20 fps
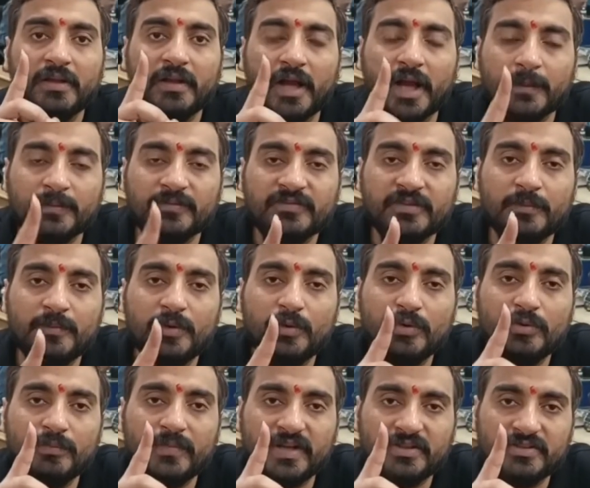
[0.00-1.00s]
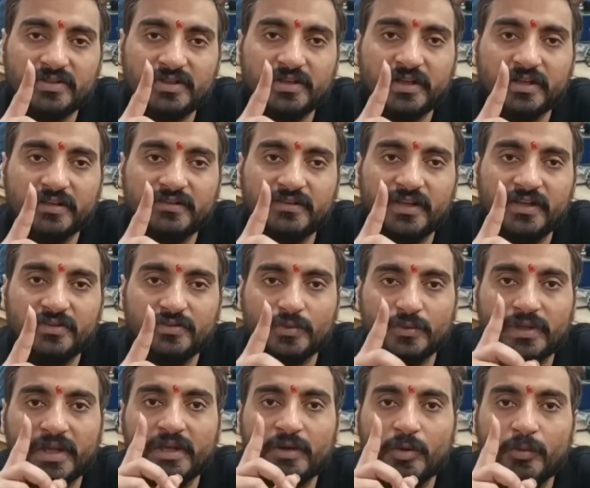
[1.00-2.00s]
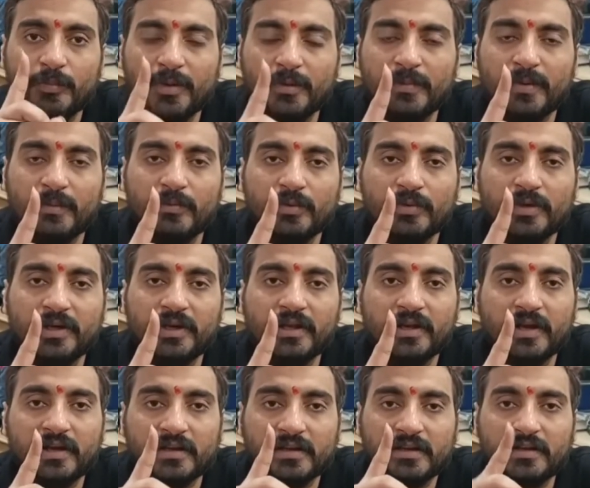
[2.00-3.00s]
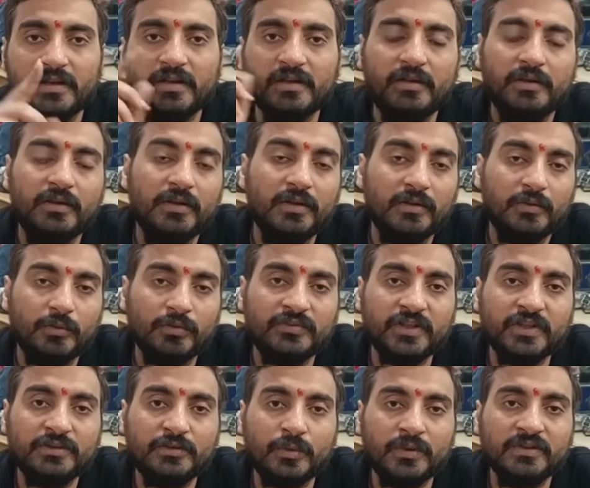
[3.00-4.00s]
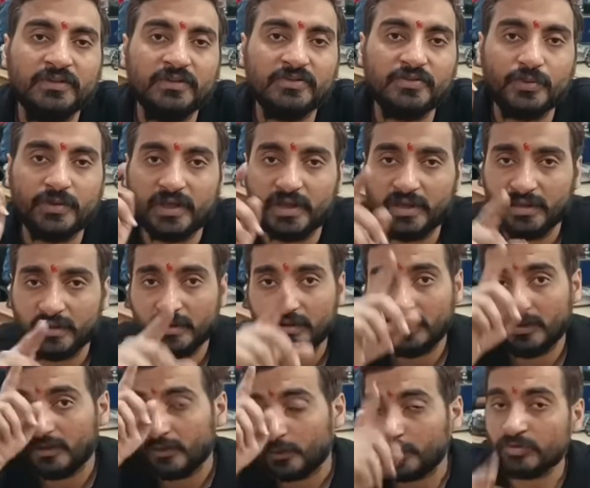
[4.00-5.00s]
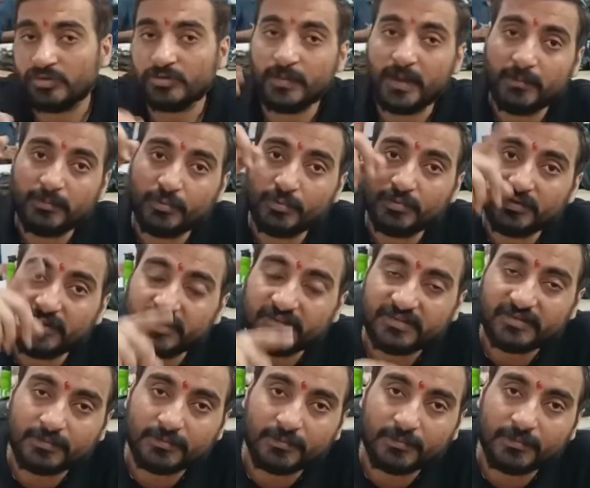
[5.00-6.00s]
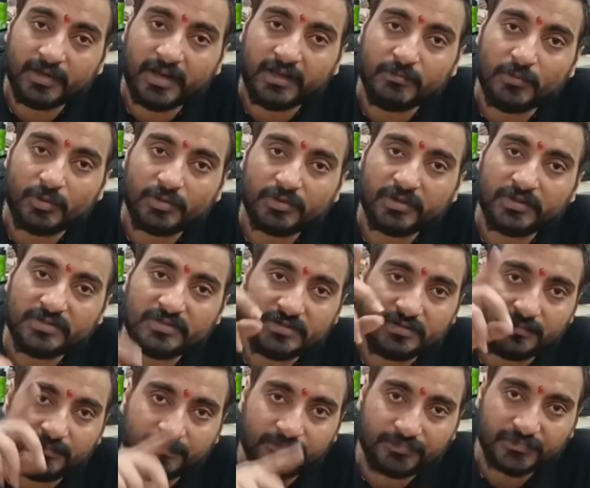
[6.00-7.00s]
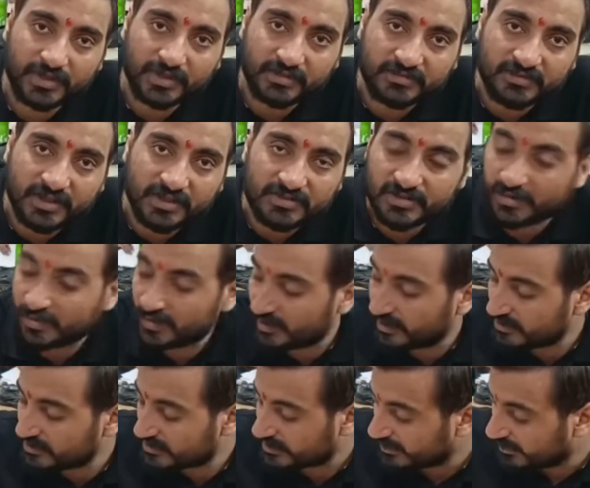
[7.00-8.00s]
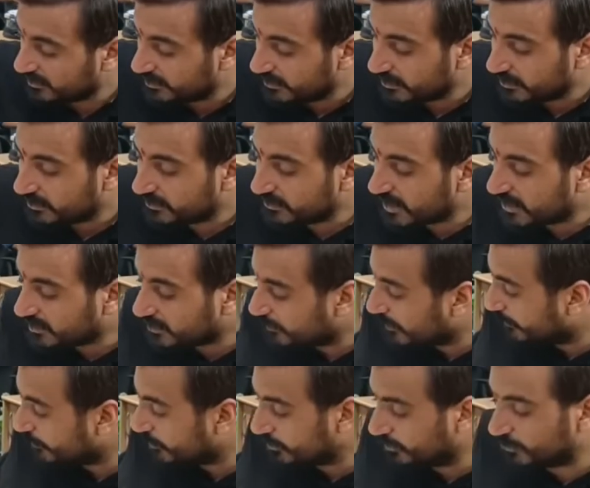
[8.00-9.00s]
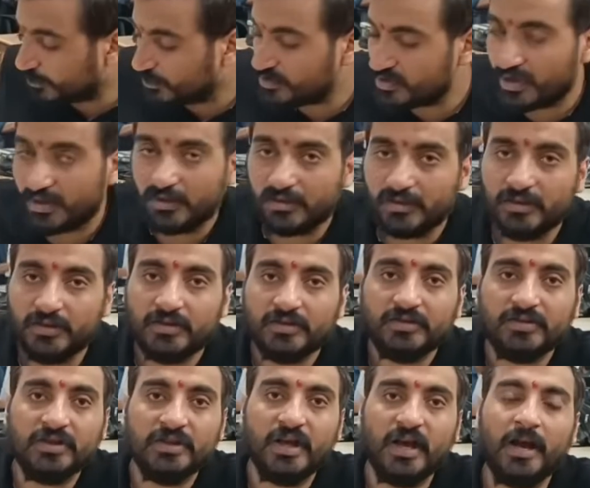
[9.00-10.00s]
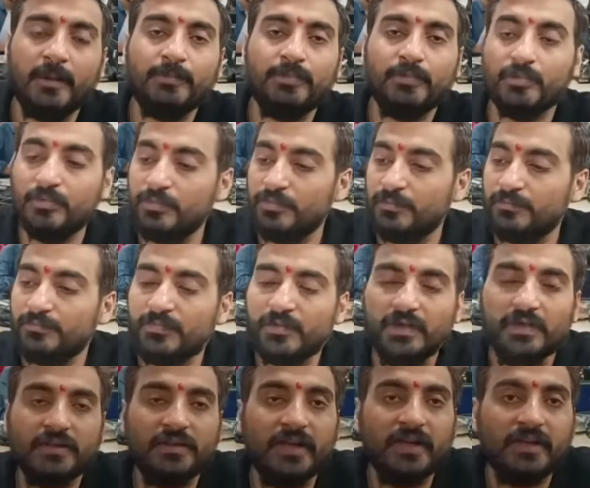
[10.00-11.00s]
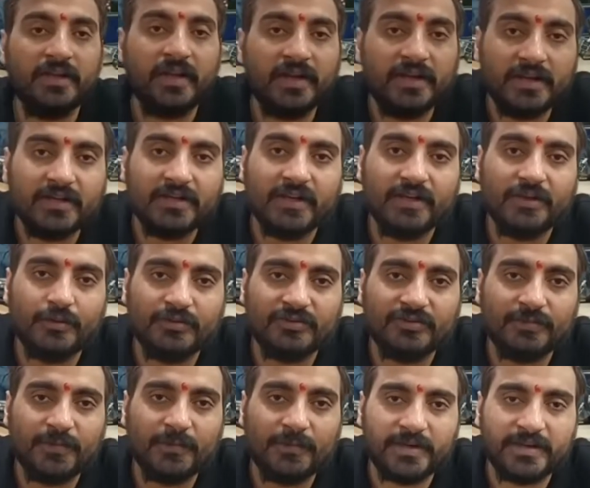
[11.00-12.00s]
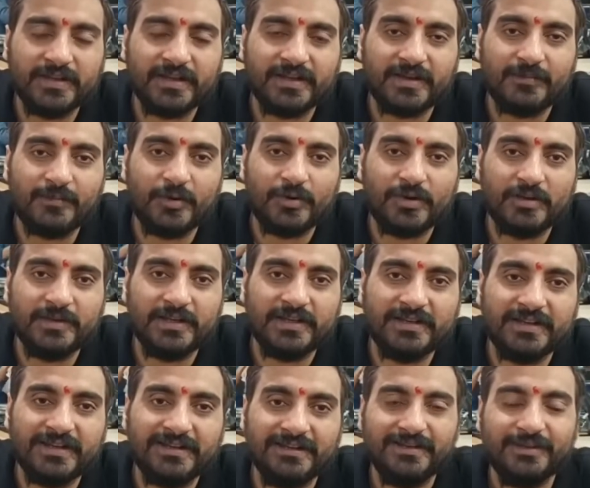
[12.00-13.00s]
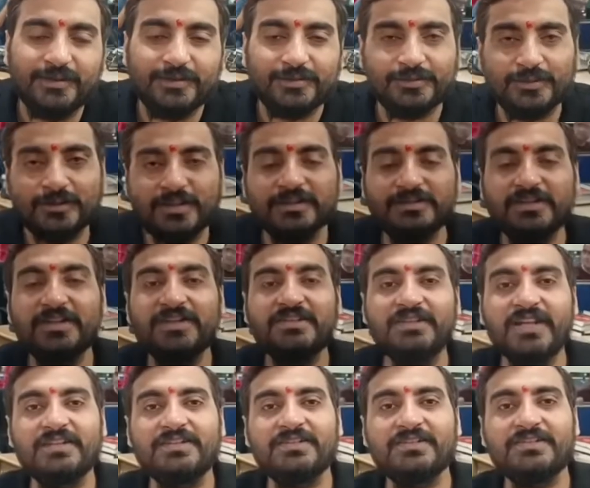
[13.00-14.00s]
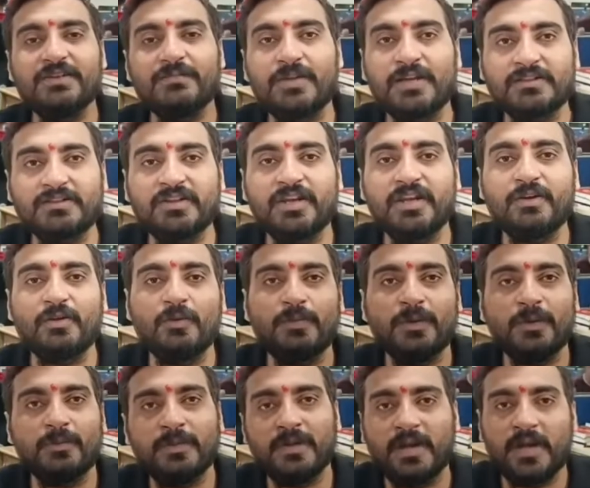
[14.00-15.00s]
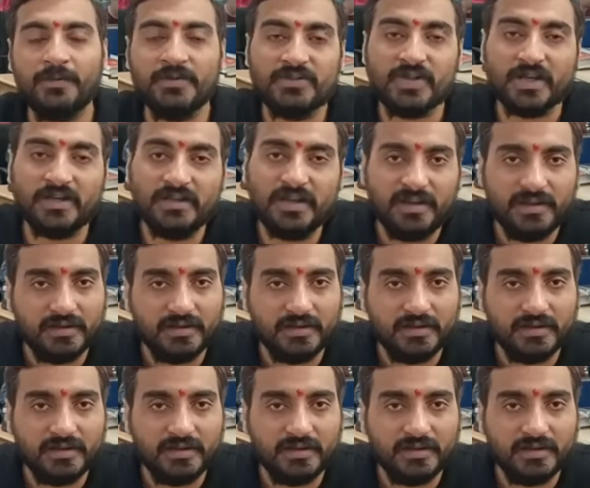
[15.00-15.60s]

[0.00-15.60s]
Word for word: आप सभी लोग मास्टर टेस्ट सीरीज जो कि एक रुपये में हम लोगों ने निकाल रखी है उससे तुरंत जुड़िए उसमें आपको दस लाइव मॉक टेस्ट सेक्शनल टेस्ट साथ में आप खुद सोचिए कि आपको ये हैंड रिटेन नोट्स भी पढ़ने का मौका मिलेगा तो कितनी सारी चीज़ें मात्र एक रुपये में अभी जाइए